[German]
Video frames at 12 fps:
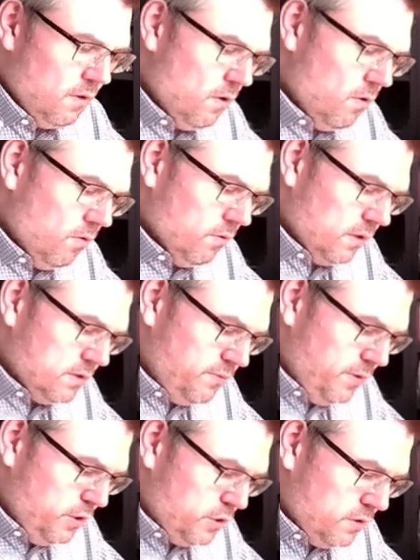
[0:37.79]
Und
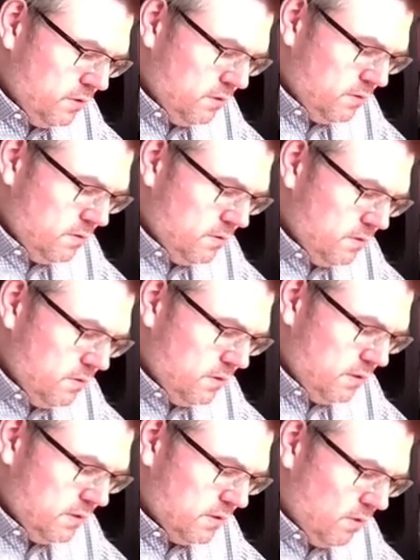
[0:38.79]
dazwischen
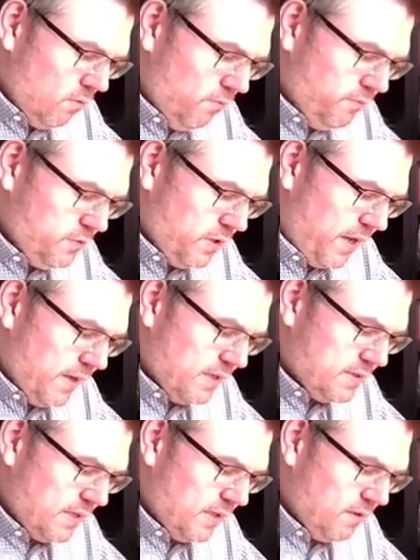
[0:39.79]
ist ja oft schon
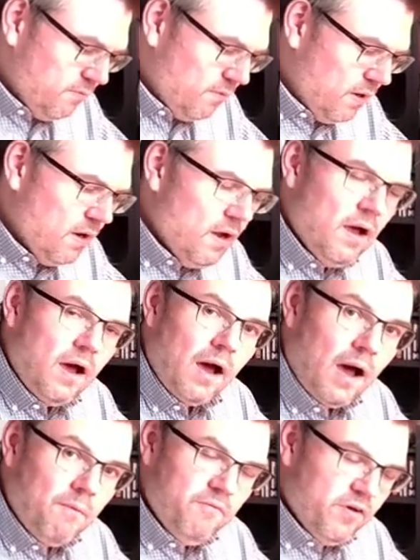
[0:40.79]
eingezeichnet worden,
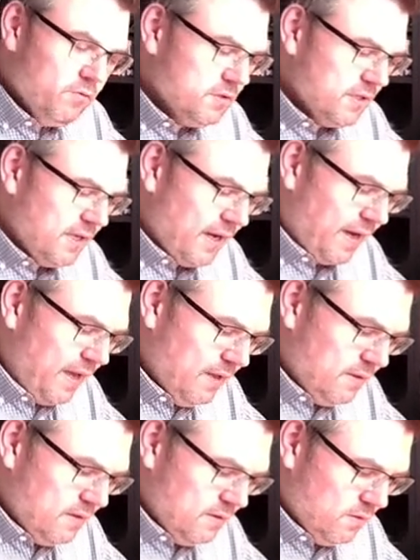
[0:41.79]
haben wir unser
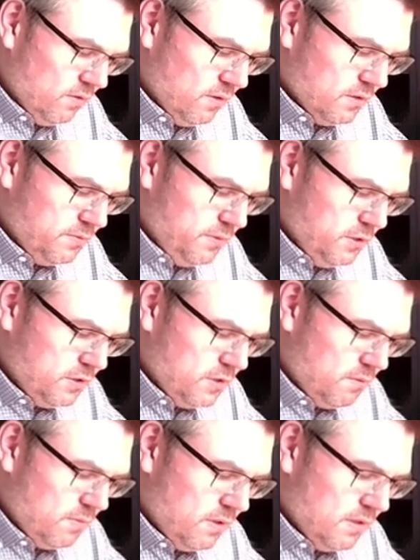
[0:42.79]
Gerät. Da dazwischen
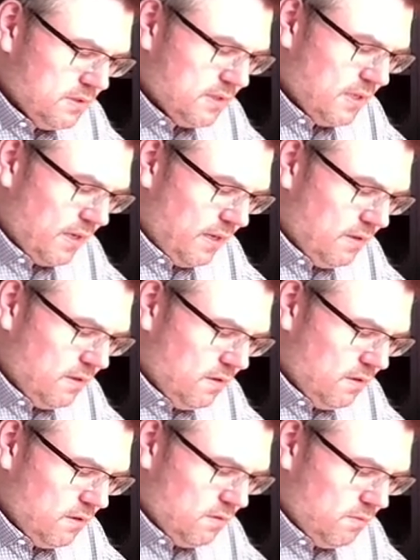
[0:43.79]
haben wir das Gerät.
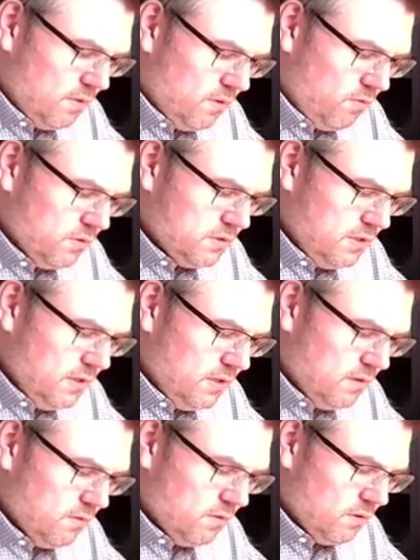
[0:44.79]
Ja, da haben wir auch gesichert
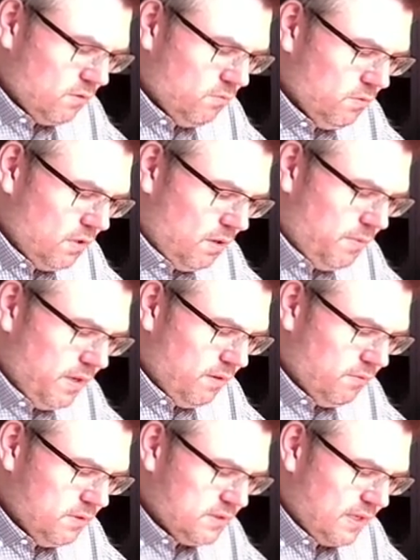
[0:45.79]
und darunter haben wir
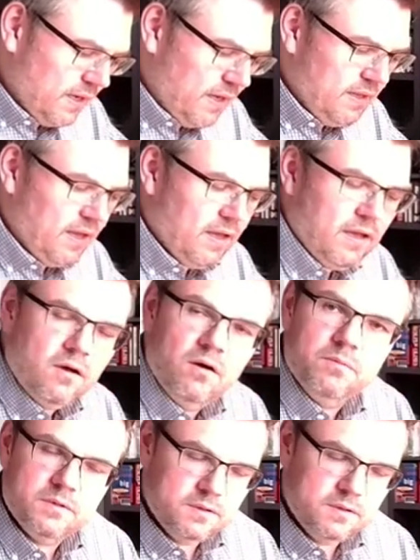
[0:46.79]
irgendwo das Gerät hängen gehabt.